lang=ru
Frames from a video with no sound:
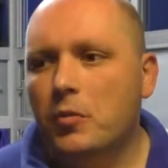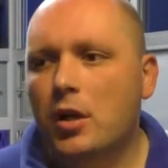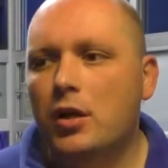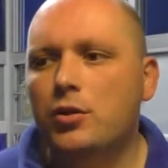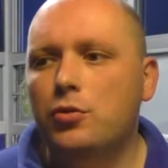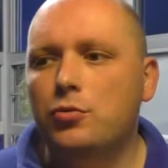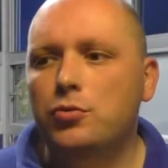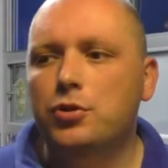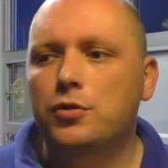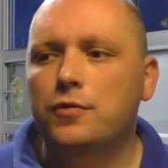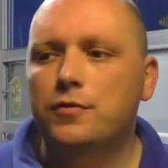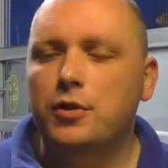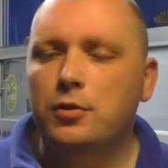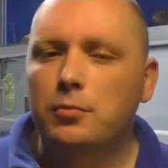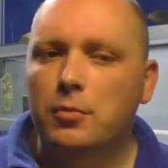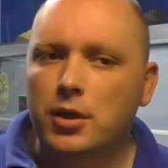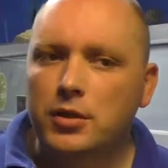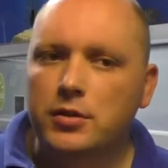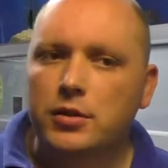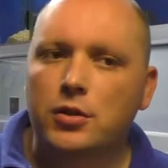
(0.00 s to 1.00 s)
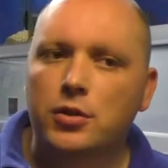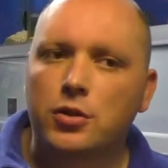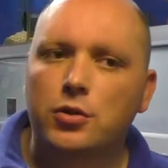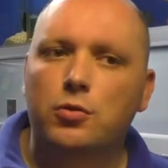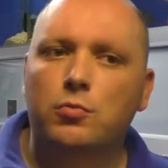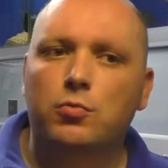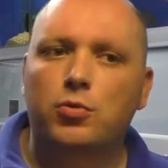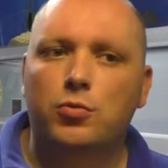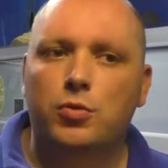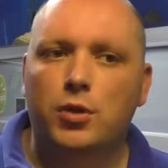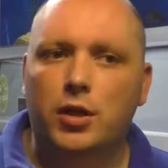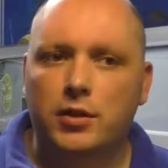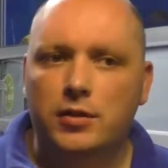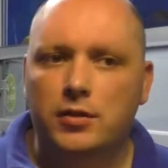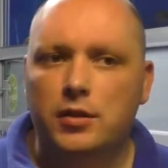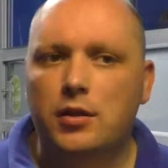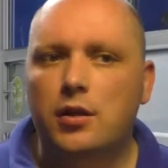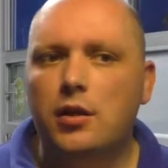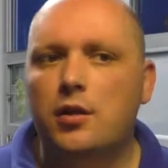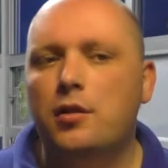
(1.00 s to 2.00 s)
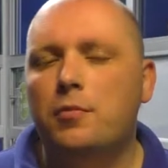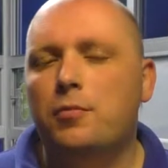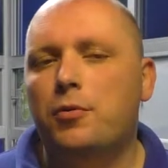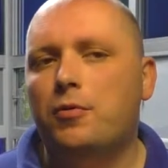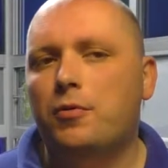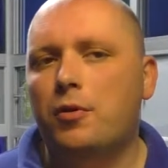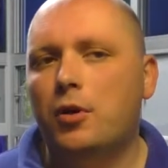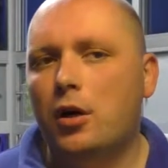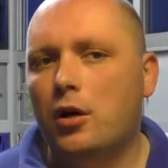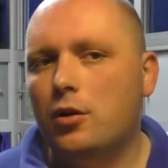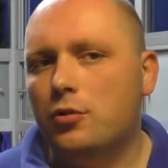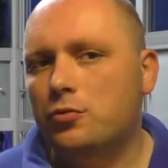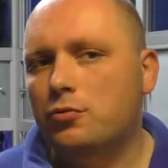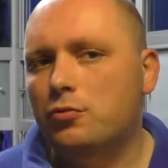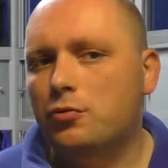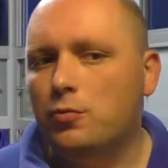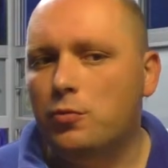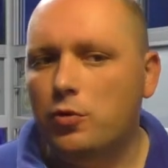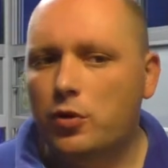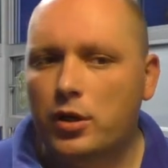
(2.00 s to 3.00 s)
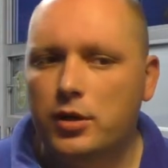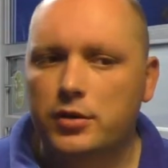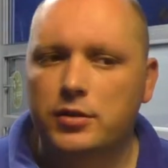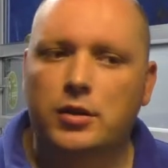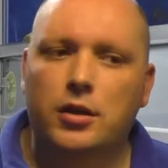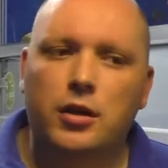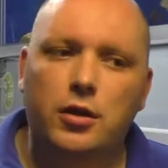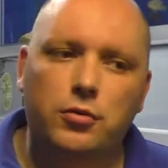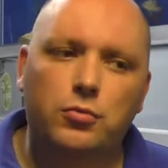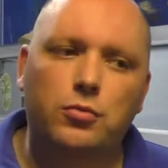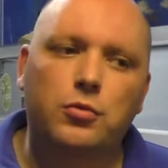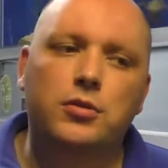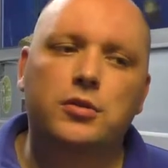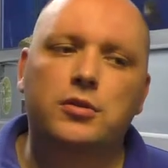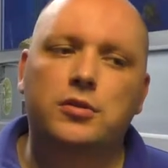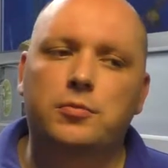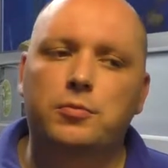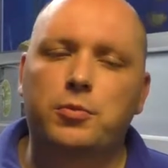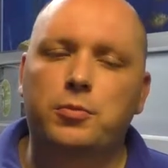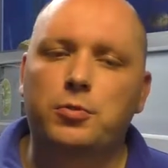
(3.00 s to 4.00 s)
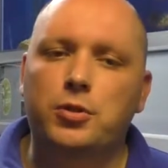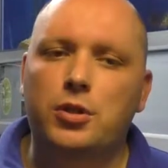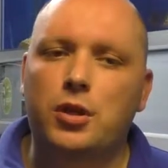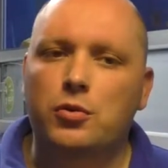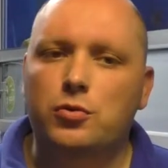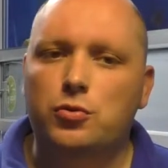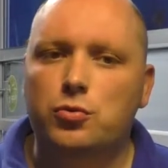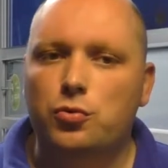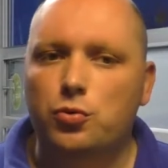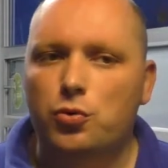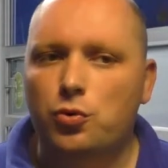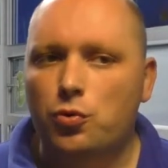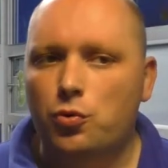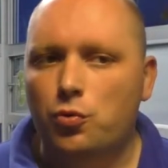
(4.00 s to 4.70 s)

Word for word: они очень внимательны, наблюдательны, они привыкают к своему хозяину, они запоминают, кто их